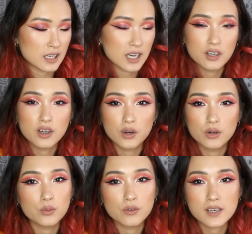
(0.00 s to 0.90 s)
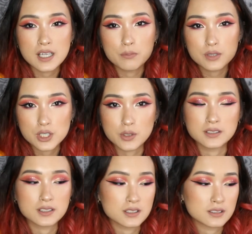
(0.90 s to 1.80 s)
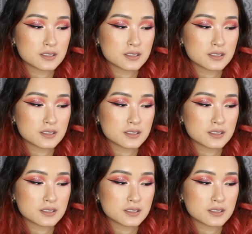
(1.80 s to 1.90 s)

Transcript: ？I don't know， 我非常不喜欢这个，